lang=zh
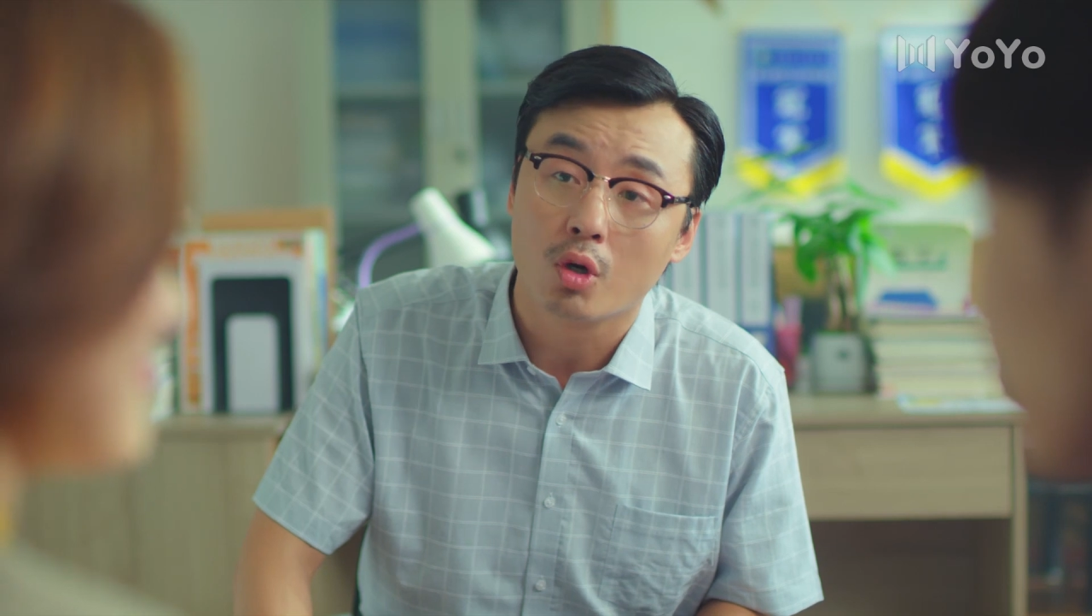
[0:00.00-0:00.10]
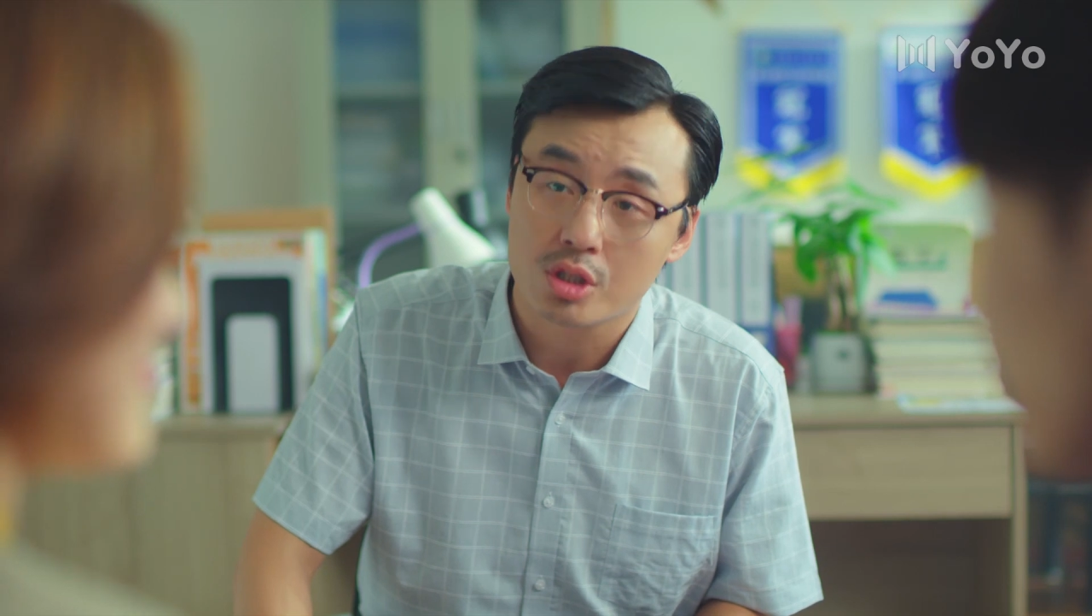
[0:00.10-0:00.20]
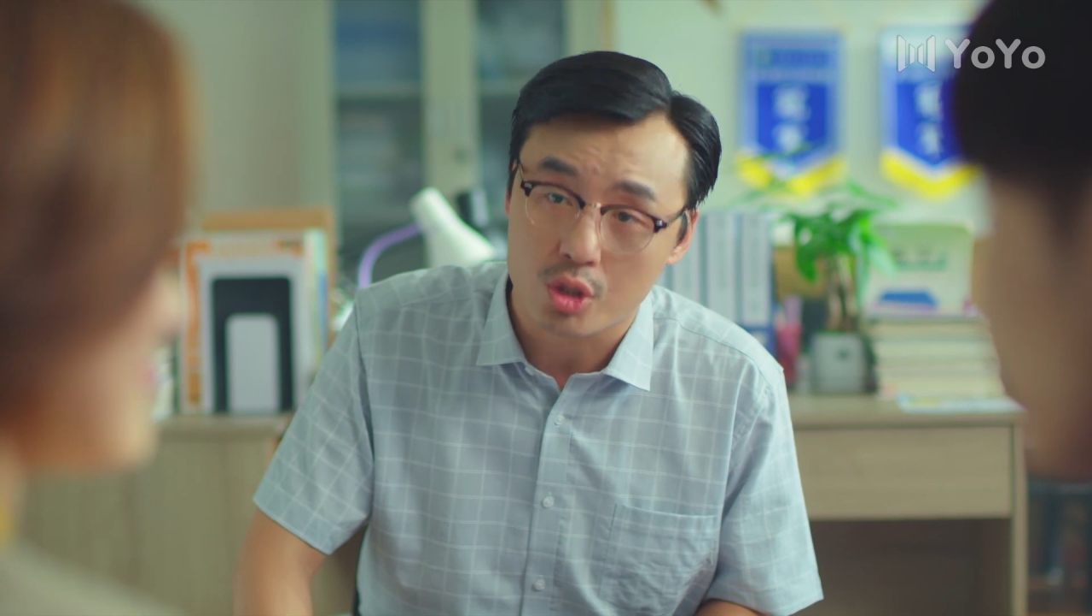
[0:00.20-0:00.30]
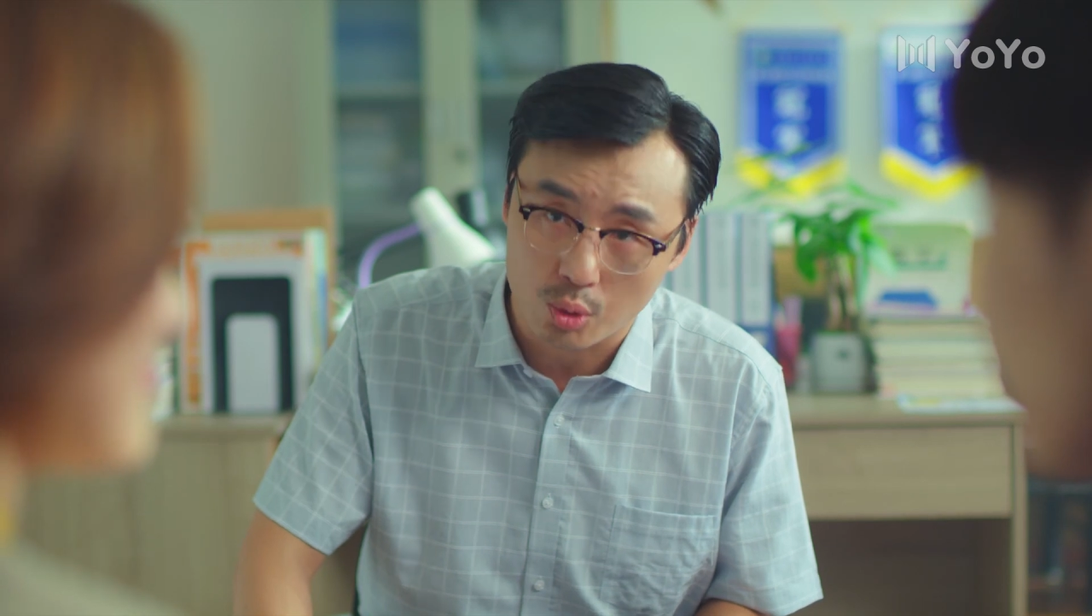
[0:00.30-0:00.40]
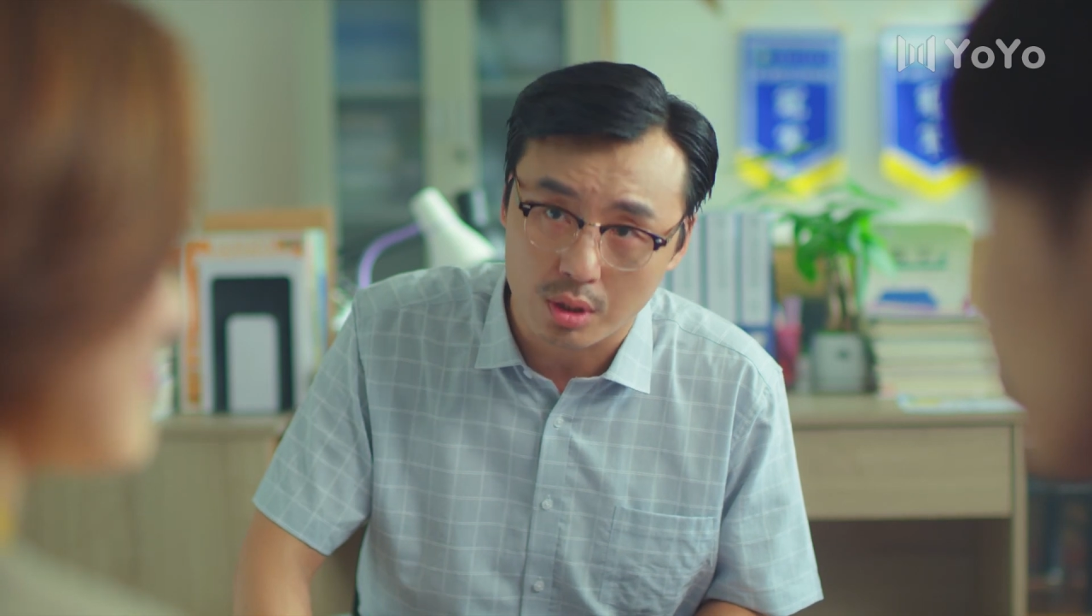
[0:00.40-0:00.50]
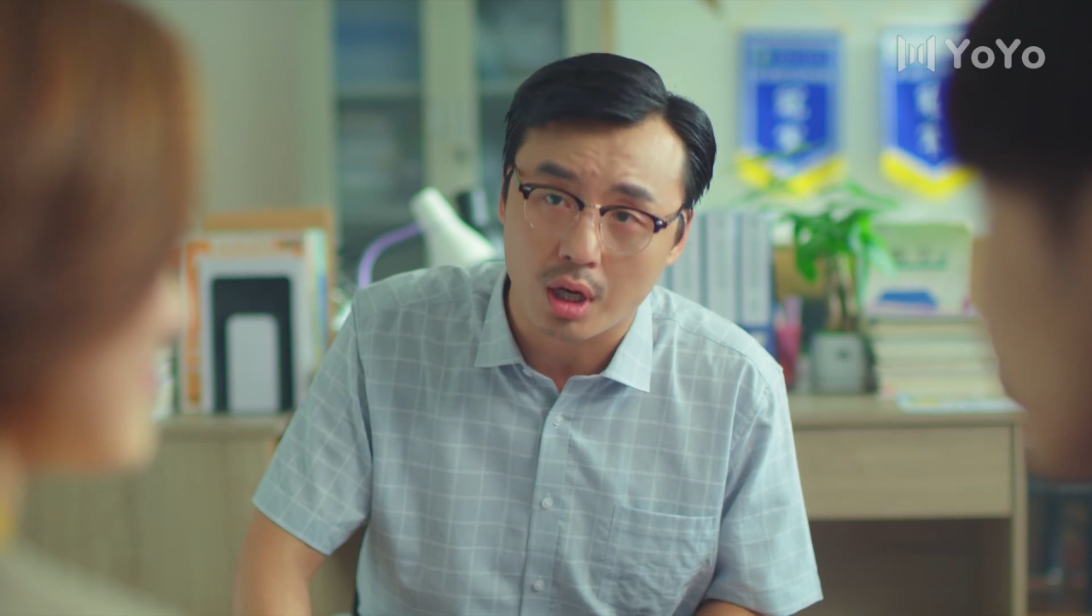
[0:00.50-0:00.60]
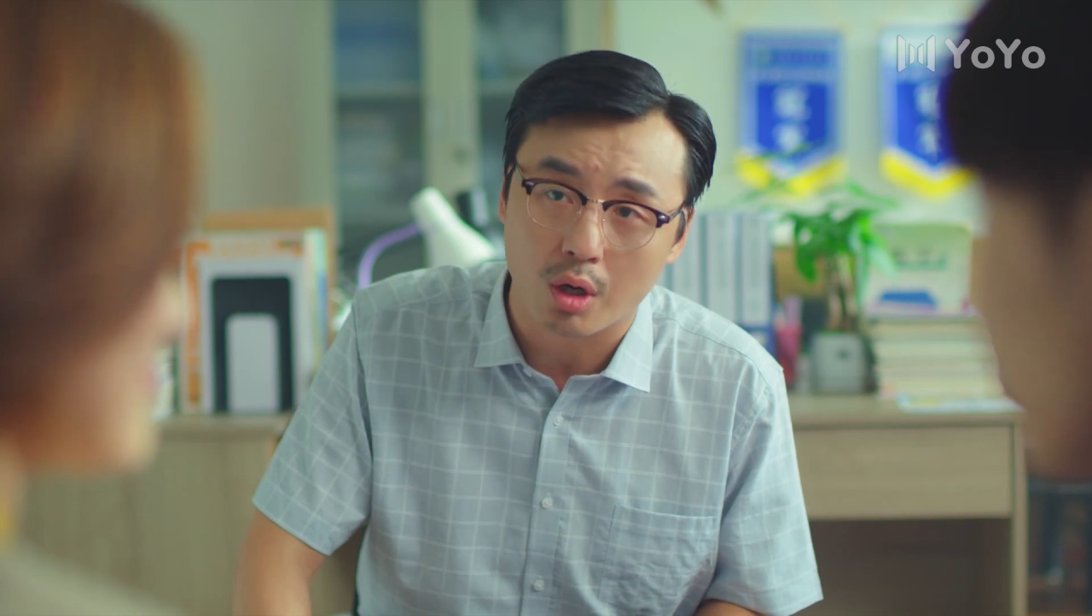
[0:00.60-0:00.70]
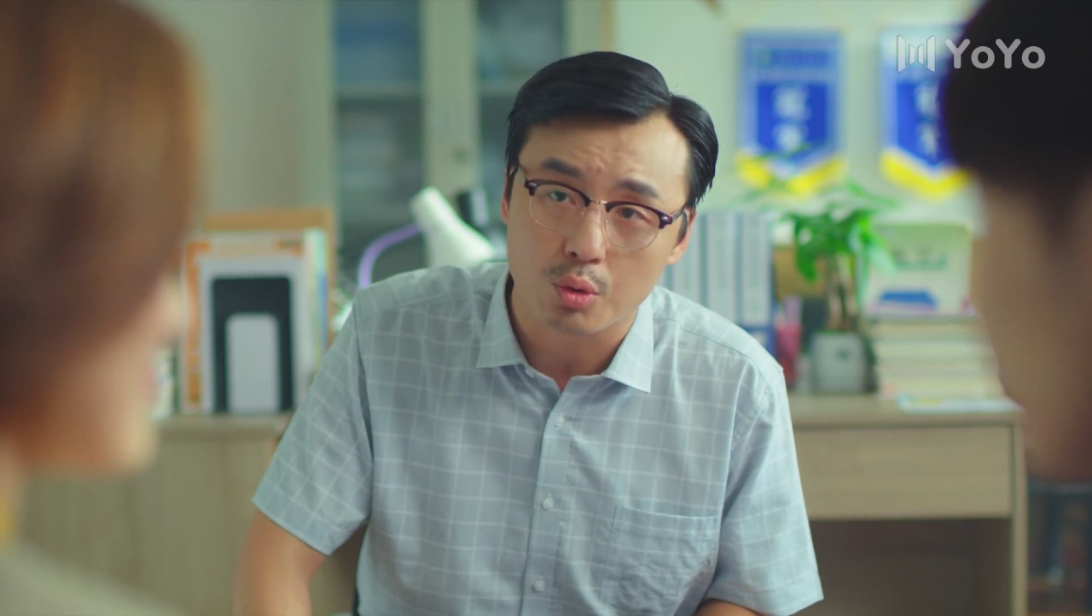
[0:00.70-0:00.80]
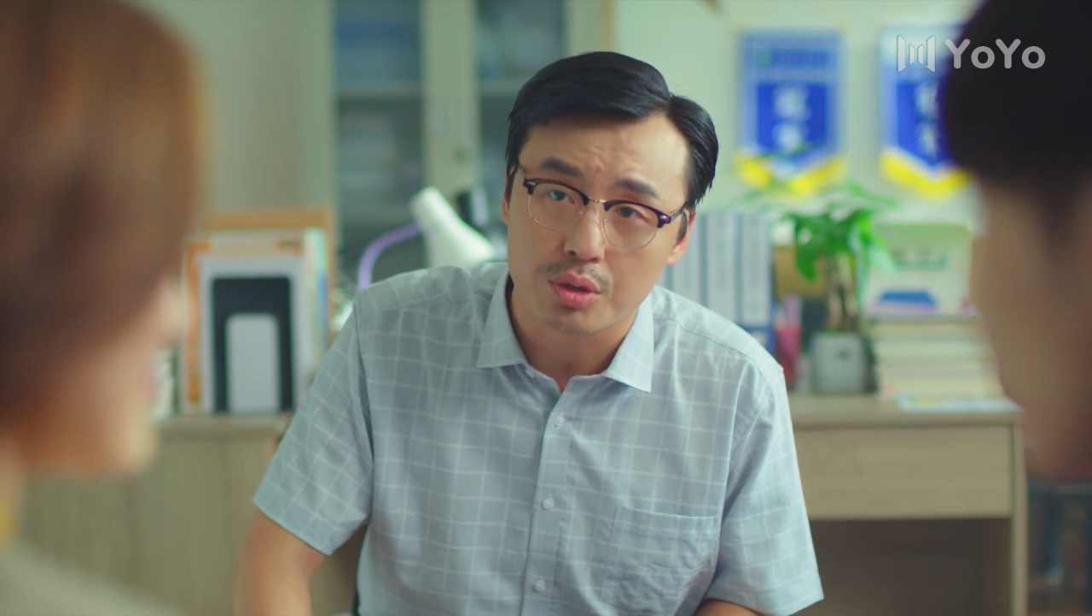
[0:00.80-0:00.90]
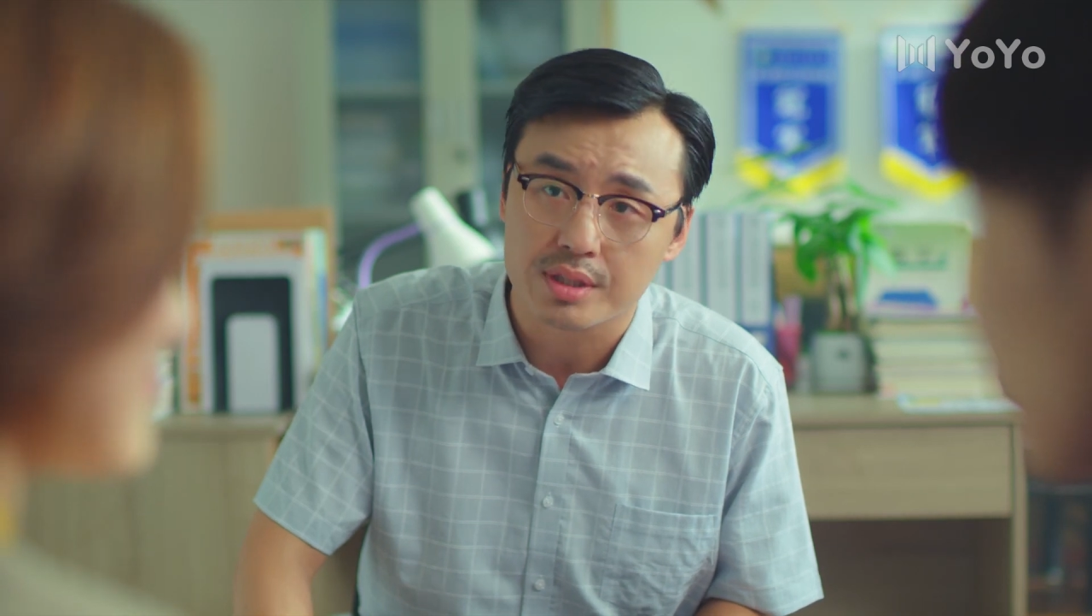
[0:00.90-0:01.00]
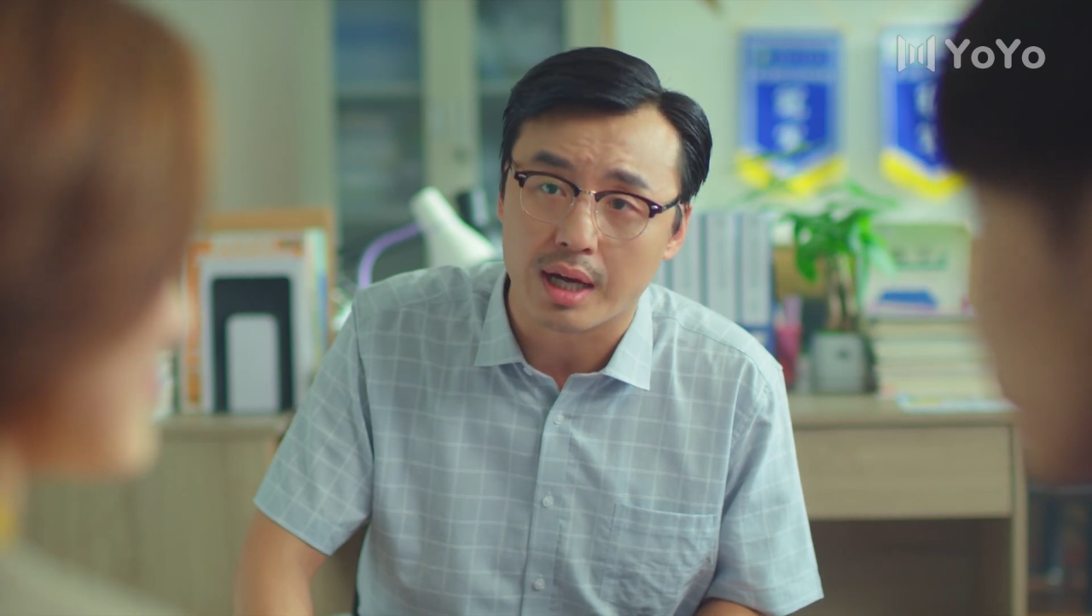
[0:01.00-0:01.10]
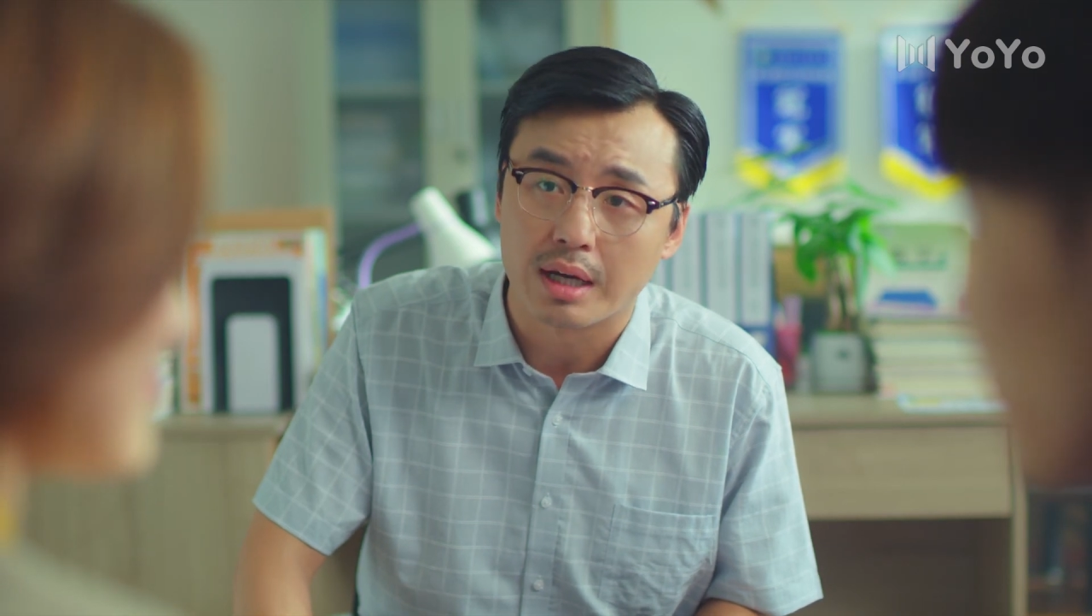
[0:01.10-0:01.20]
够慎重的考虑一